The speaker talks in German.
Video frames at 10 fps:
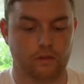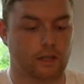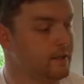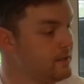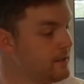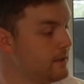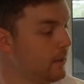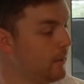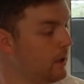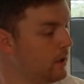Dann ist es,
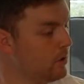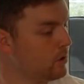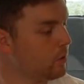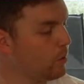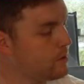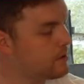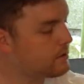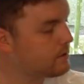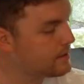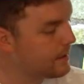glaube ich,
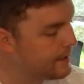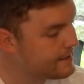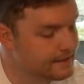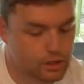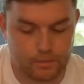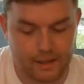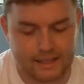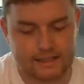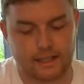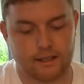größtenteils
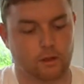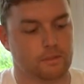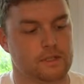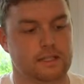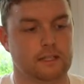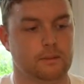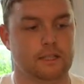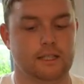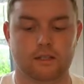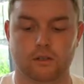Geschmackssache, ob man sich lieber
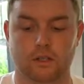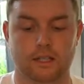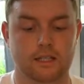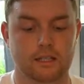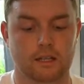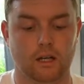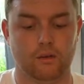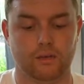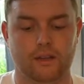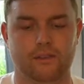den hier oder den hier
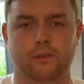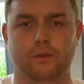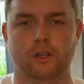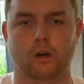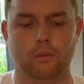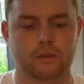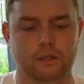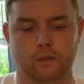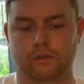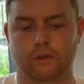kauft, einfach von der
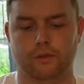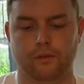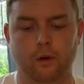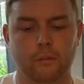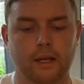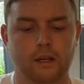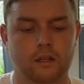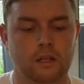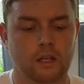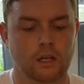Optik oder von der Form
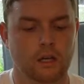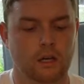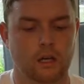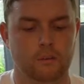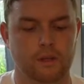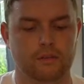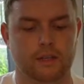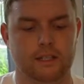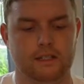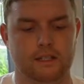her. Ähm, ich
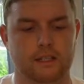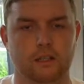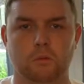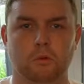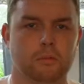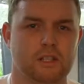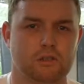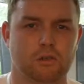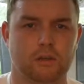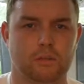fand jetzt den hier immer
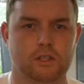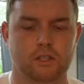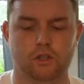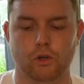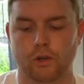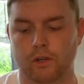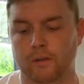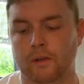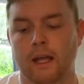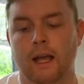persönlich ein bisschen
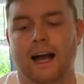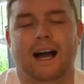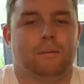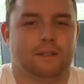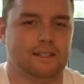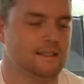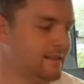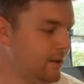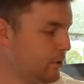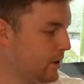schöner, aber das
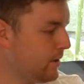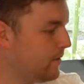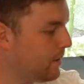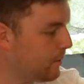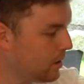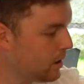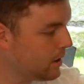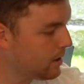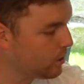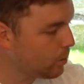ist natürlich wie immer
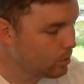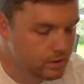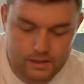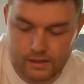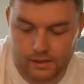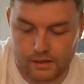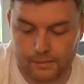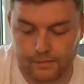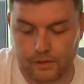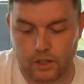groß
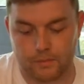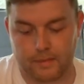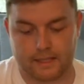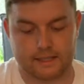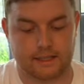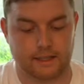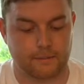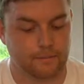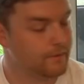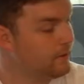ähm, Geschmackssache.
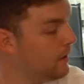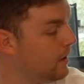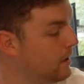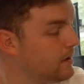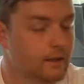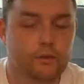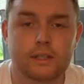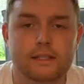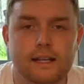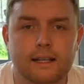Dann würde
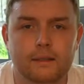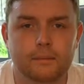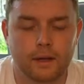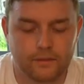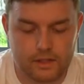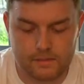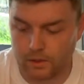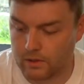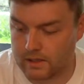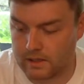ich sagen, machen wir jetzt mal
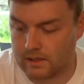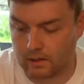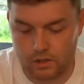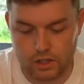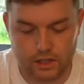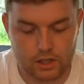kurz einen Soundcheck.